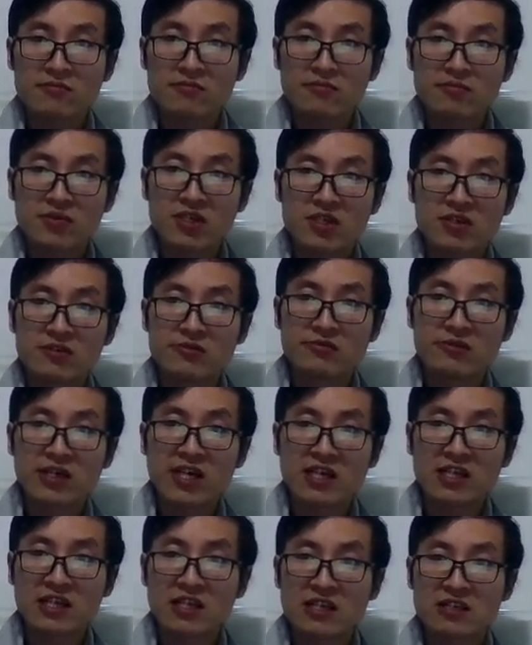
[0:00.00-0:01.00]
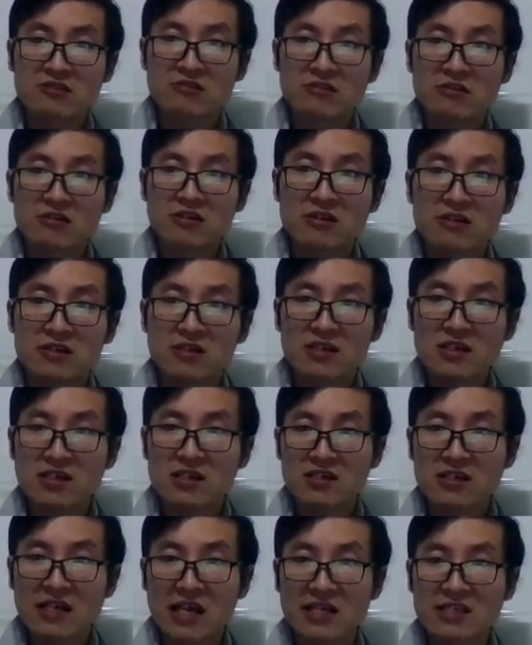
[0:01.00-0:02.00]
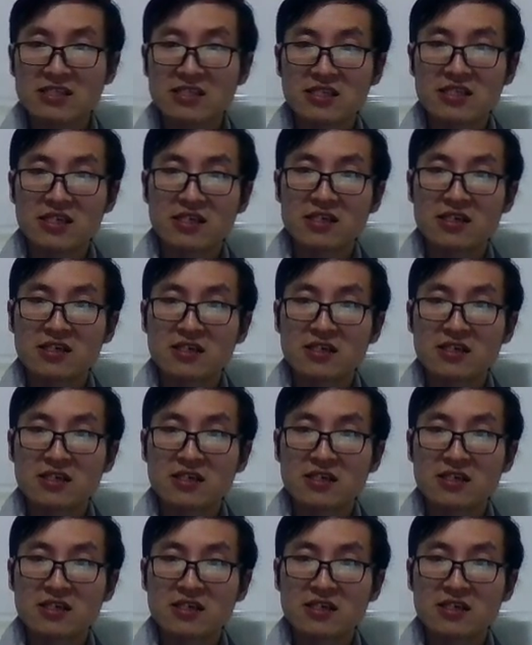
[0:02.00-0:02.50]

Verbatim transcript: PUA 的那种男性，